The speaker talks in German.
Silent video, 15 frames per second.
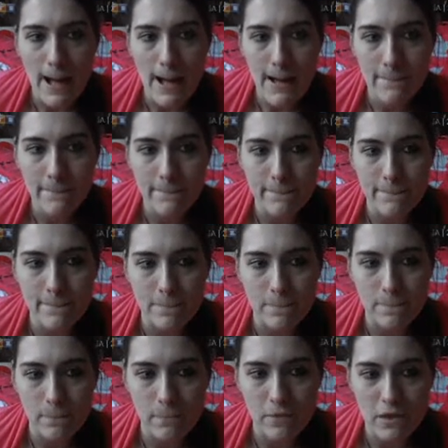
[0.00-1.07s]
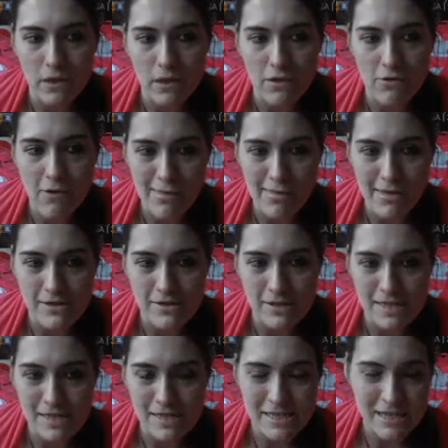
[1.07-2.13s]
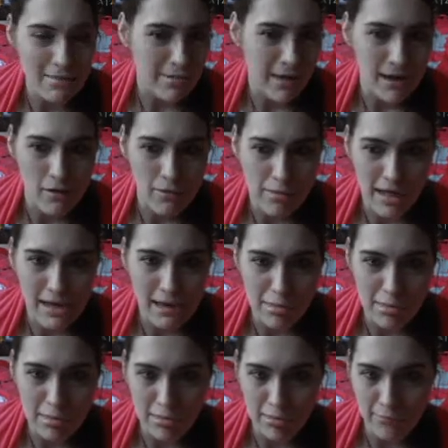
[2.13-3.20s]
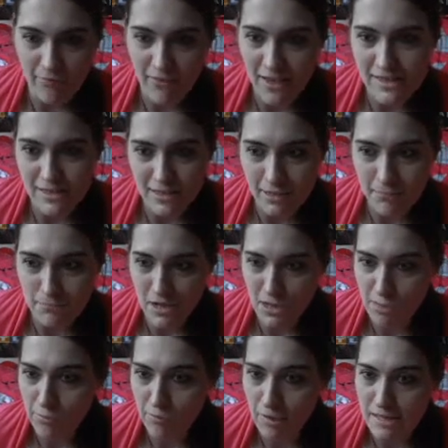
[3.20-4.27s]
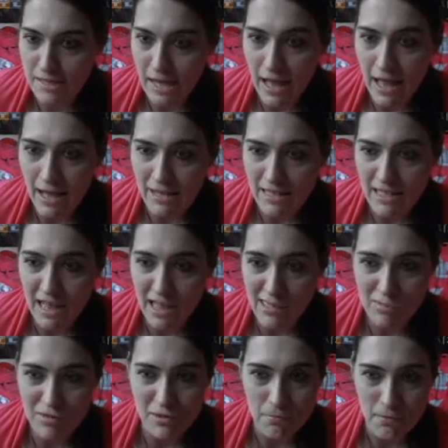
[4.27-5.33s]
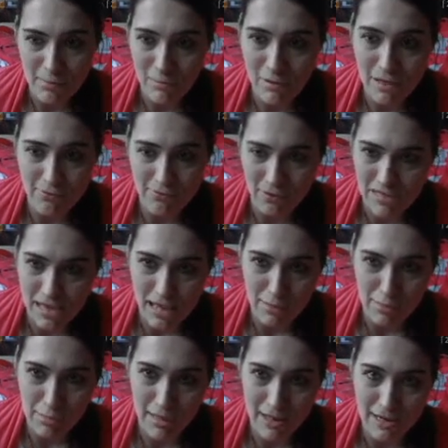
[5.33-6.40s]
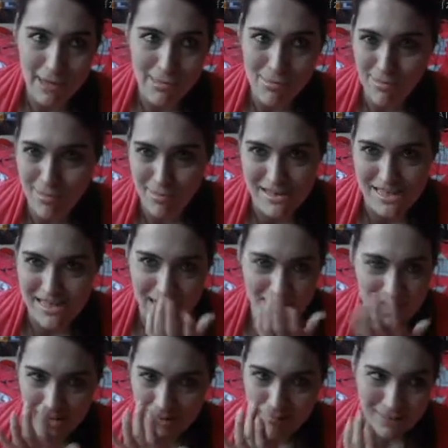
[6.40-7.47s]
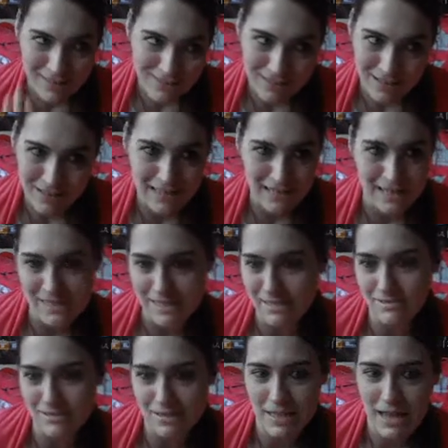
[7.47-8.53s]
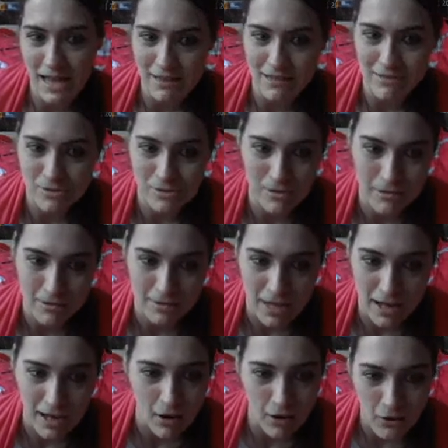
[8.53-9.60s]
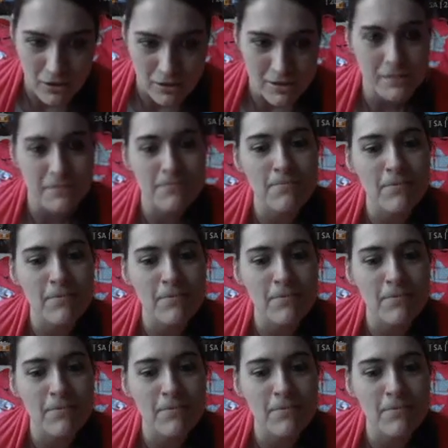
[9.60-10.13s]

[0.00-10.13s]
Ähm, ich weiß natürlich nicht, es kann auch sein, dass es welche gibt, die es vertragen. Also ich persönlich vertrage es ja nicht, sonst hätte ich ja keine Pickel gekriegt und keine trockene Haut.